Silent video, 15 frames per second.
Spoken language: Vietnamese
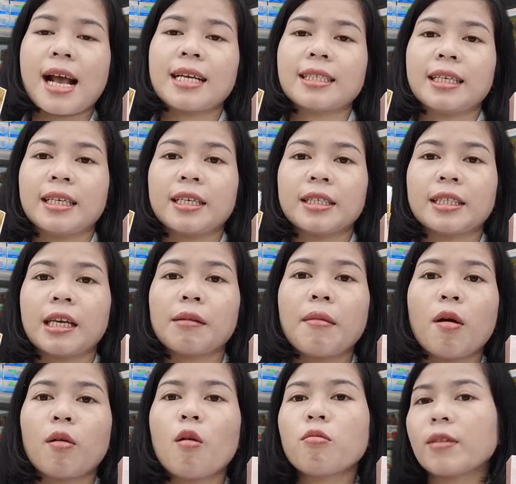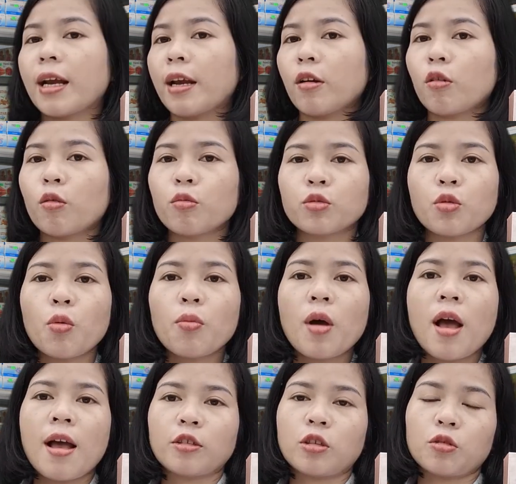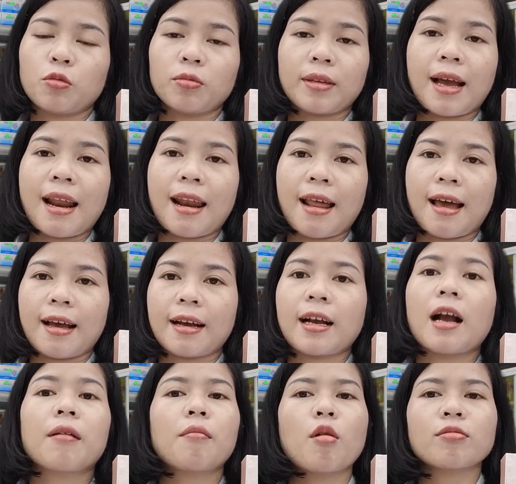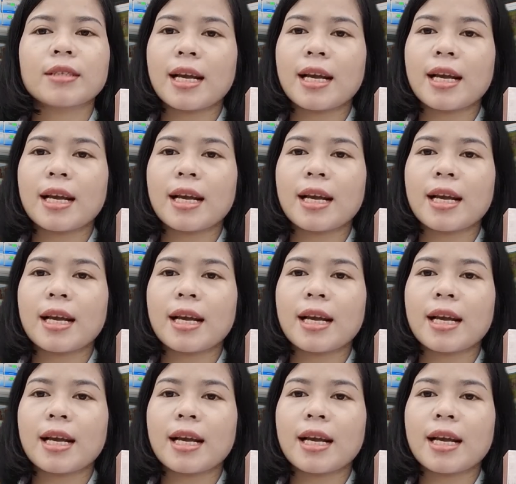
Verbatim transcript: Thì cái tế bào gốc này nó cũng giúp cho chúng ta là căng bóng da,